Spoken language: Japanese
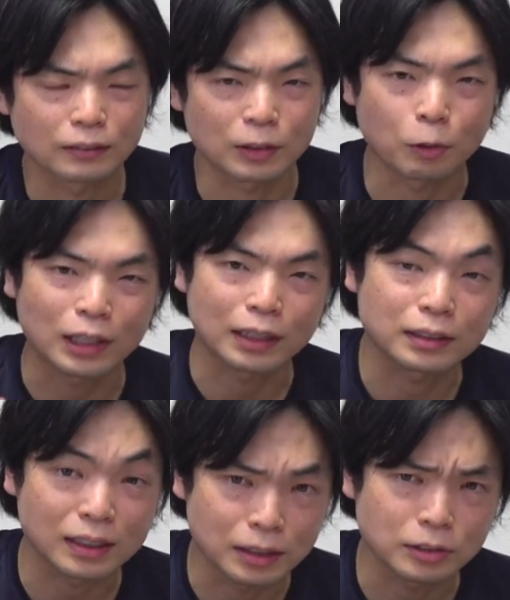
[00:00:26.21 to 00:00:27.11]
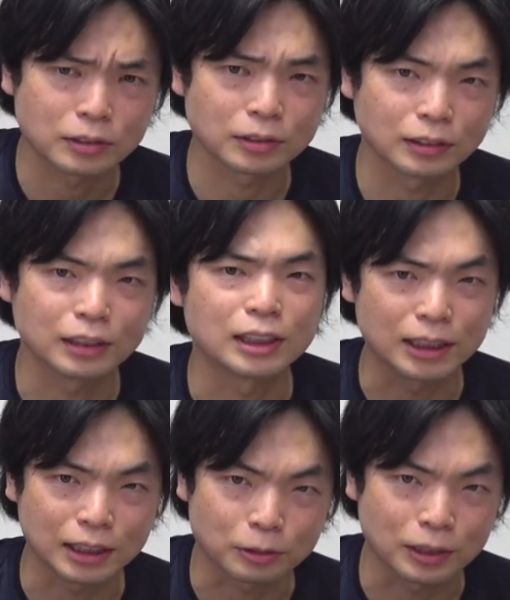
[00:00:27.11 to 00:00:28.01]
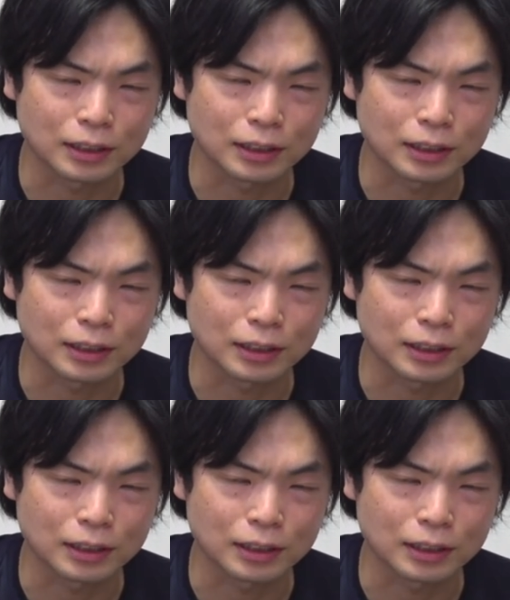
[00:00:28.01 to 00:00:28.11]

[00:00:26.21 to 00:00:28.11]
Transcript: 5ヶ月連続1位だそうで